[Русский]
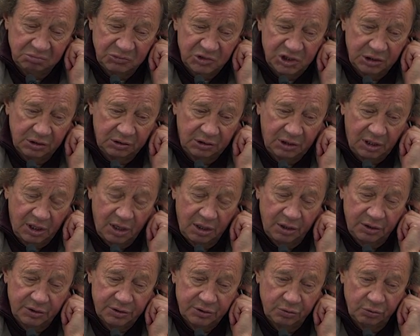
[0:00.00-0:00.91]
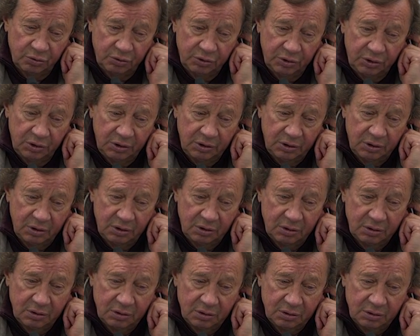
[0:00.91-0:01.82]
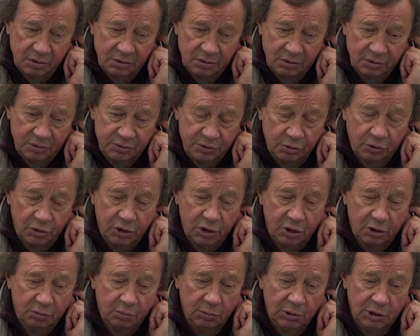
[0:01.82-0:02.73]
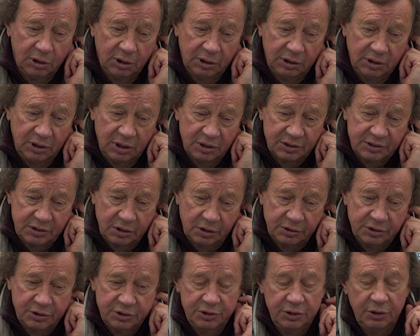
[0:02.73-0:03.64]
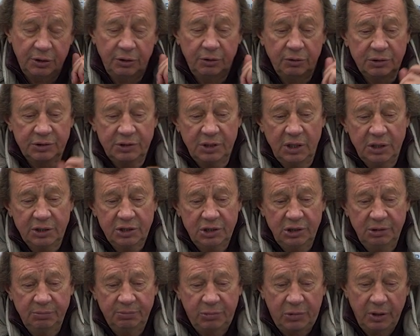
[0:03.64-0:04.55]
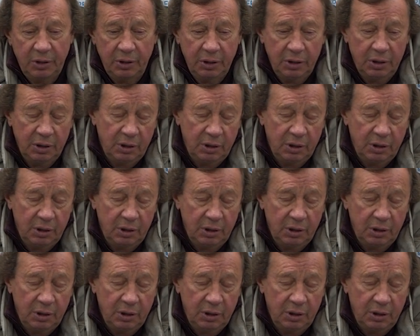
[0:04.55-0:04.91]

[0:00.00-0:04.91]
в центральной зоне, все-таки это была достаточно серьезная ошибка.